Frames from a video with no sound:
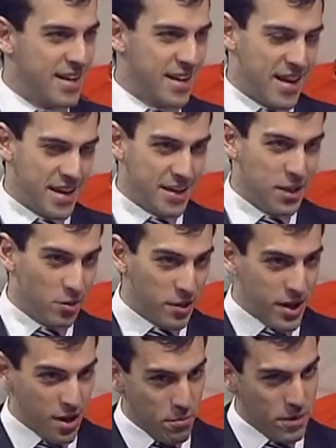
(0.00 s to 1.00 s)
É aquilo
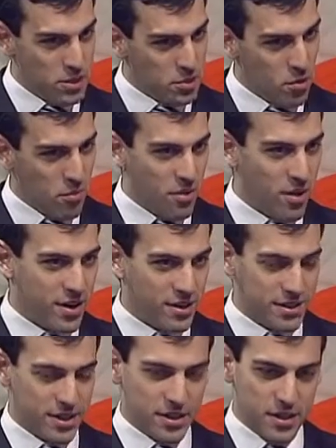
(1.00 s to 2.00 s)
que realmente
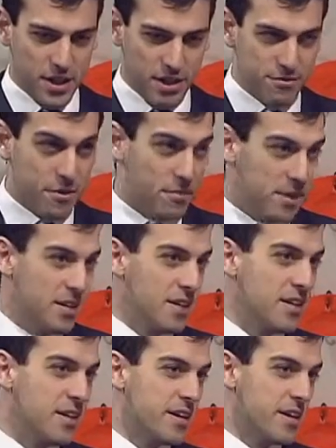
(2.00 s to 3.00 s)
incomoda a
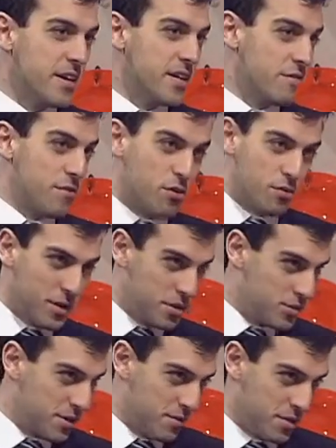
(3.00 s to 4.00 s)
família e eventualmente
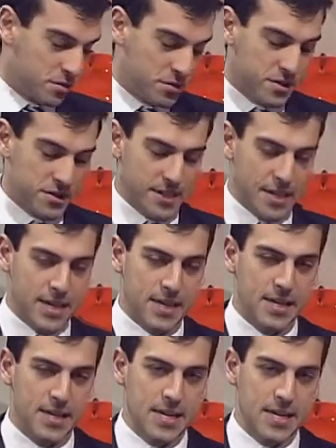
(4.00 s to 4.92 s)
os amigos. Uhum. Né?